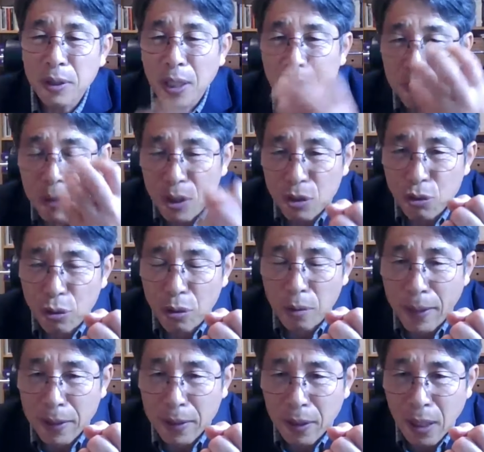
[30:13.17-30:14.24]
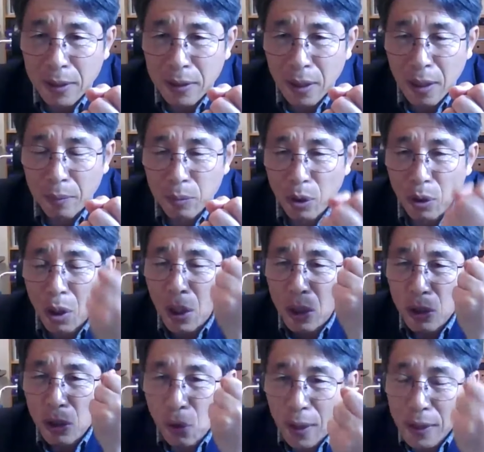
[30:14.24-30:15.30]
어떤 사람 진주를 발견한
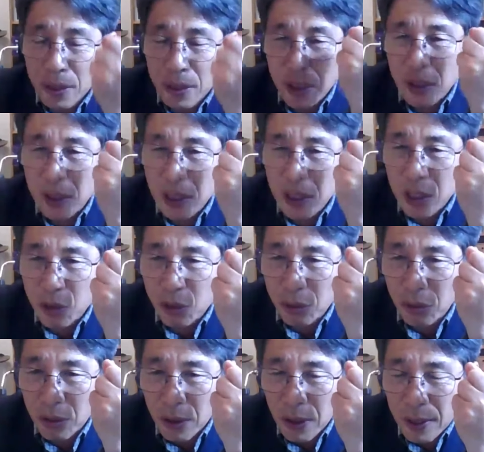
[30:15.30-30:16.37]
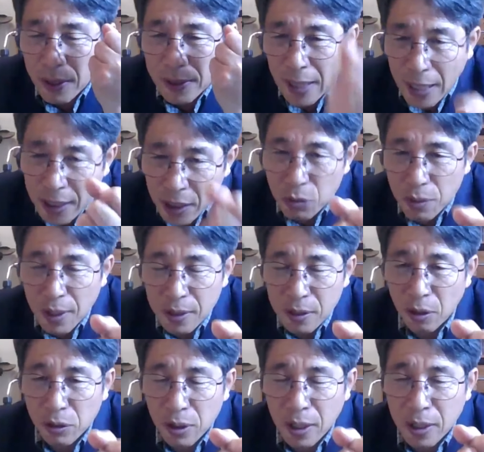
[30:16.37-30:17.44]
사람도 똑같이 그 진주를 사기
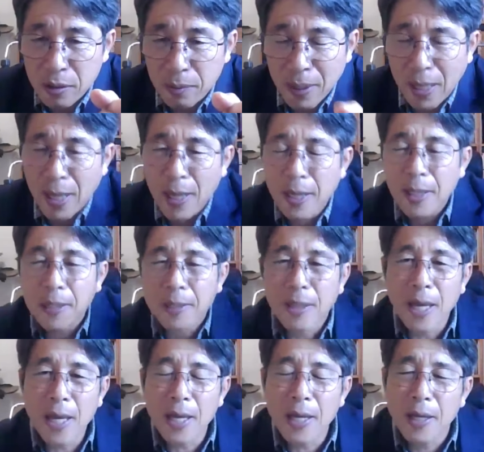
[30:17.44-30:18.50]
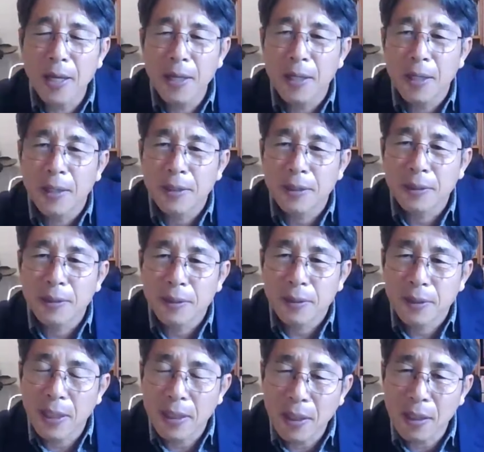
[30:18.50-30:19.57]
위해서 어떻게 했습니까? 내
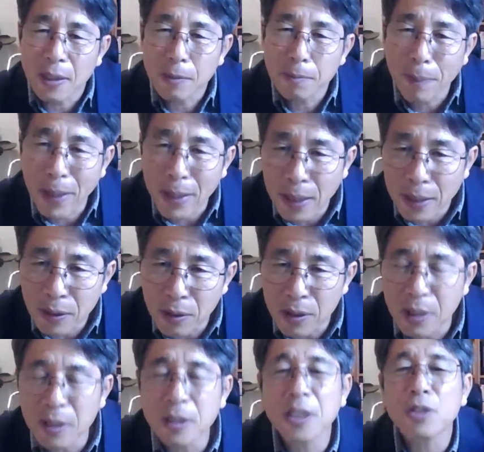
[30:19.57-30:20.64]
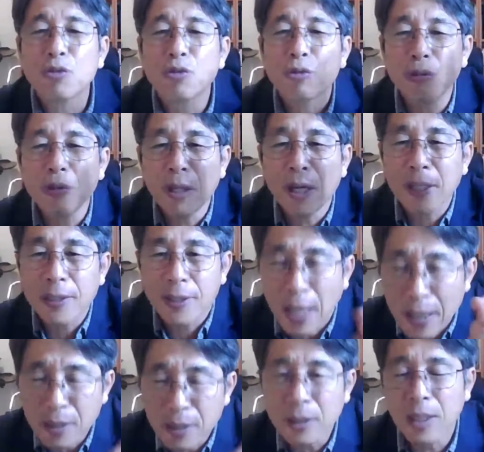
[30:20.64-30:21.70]
재산을 팔아서 그 진주를
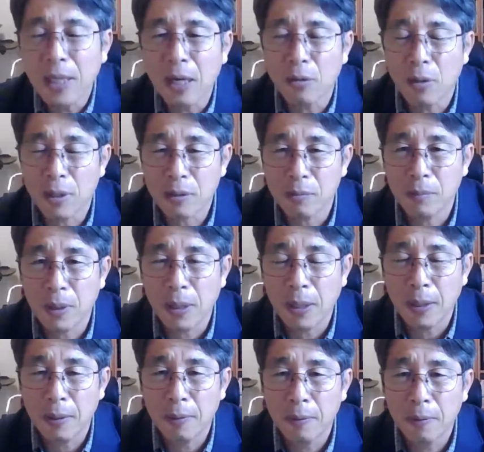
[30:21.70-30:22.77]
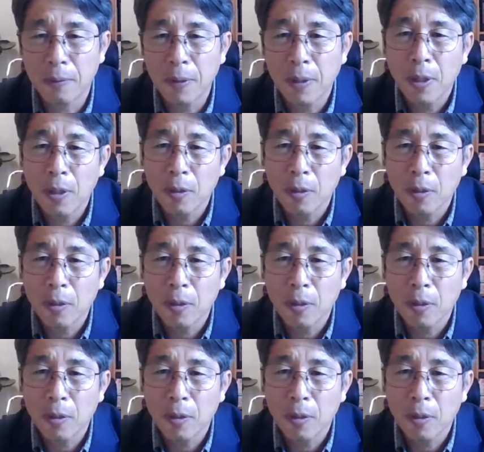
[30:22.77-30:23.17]
삼느니라고 했습니다.